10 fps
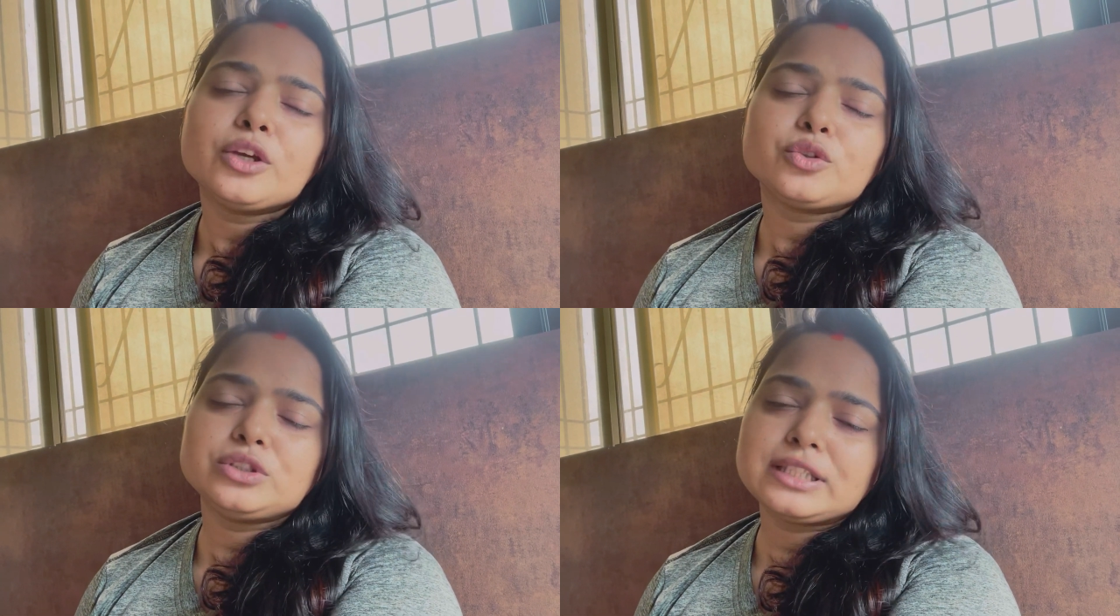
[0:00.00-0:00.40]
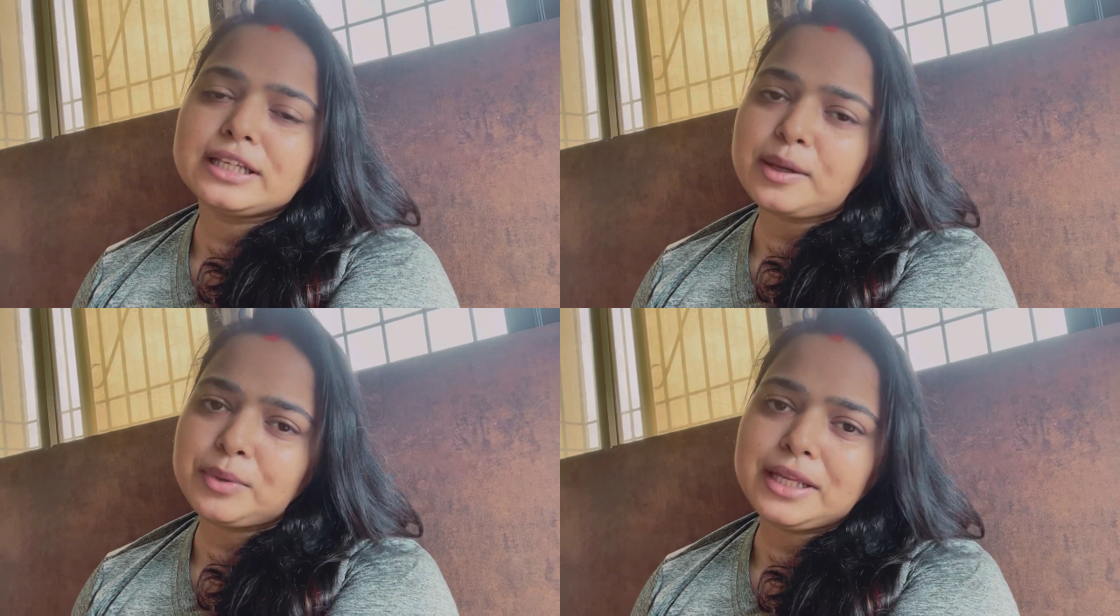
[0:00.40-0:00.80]
जिसने
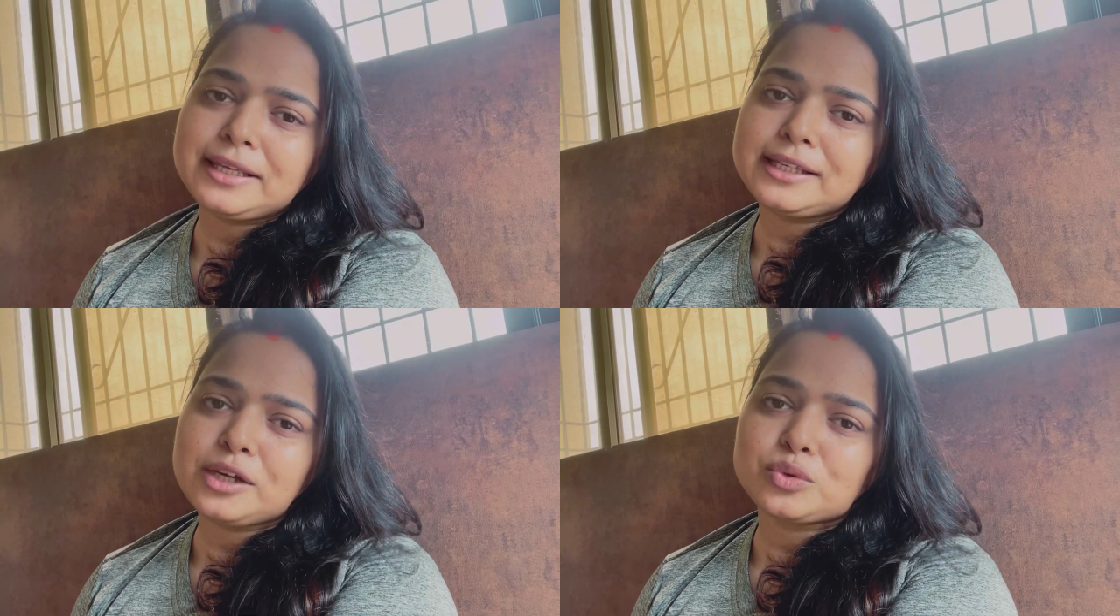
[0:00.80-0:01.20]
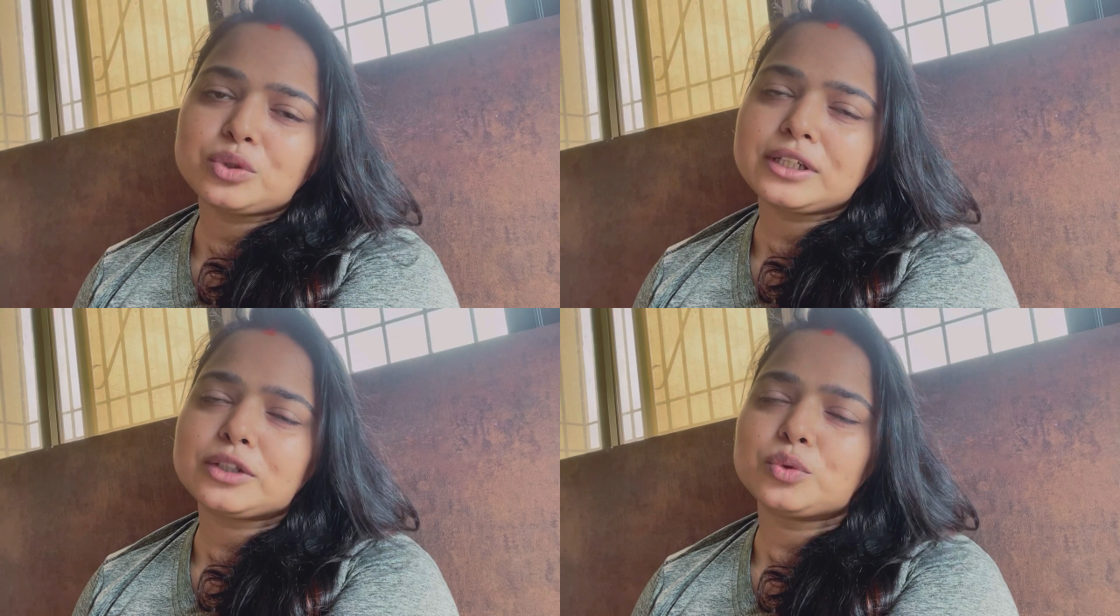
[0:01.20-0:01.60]
कभी नहीं किया उसको
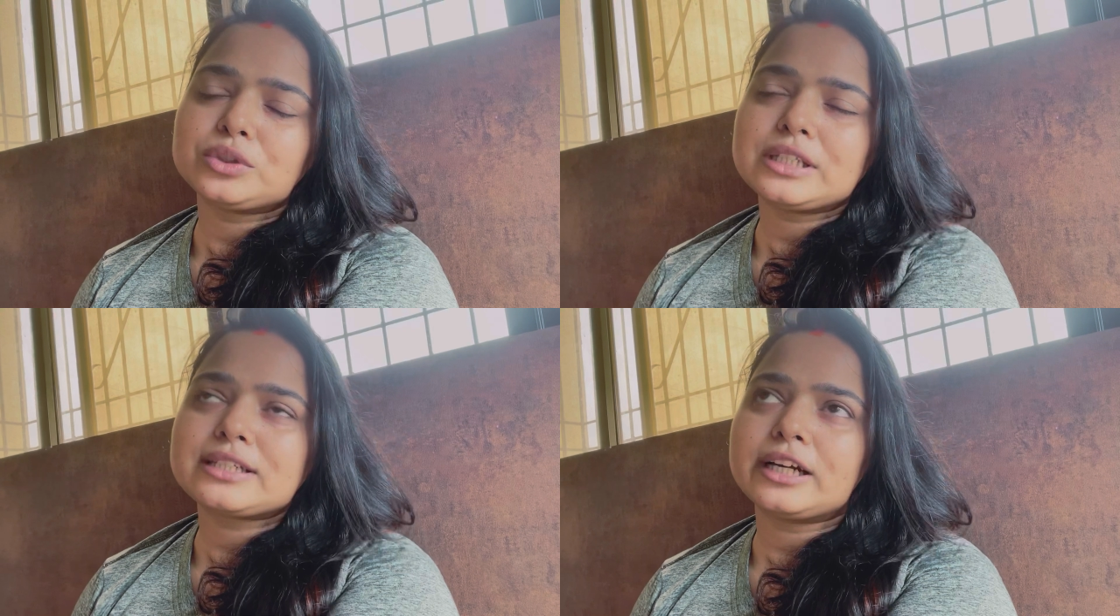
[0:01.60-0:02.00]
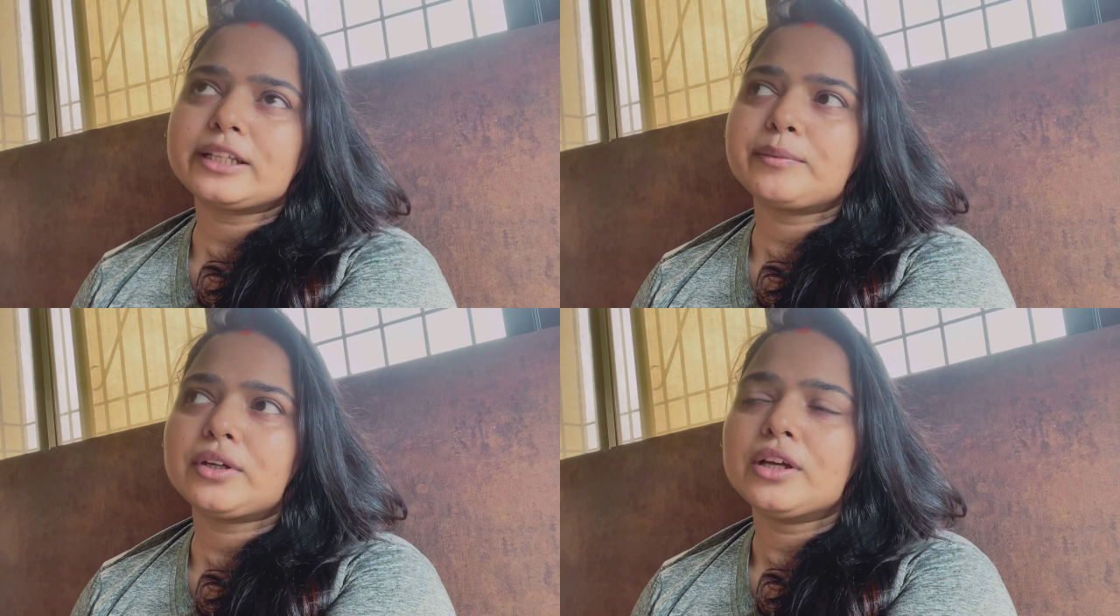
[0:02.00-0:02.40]
दिक्कत होती है
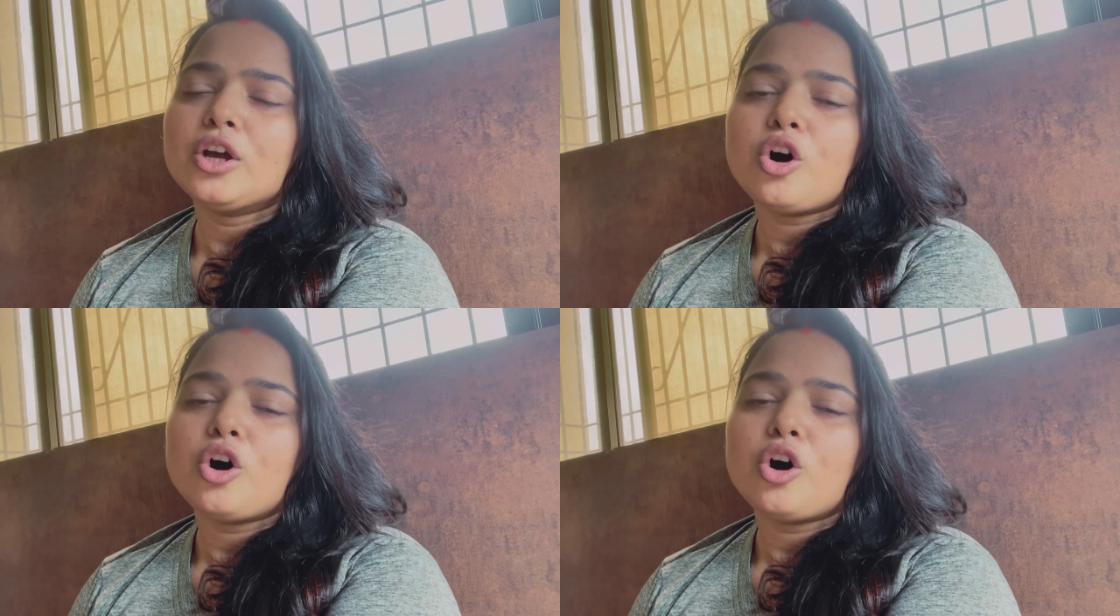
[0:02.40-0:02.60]
स्टार्टिंग में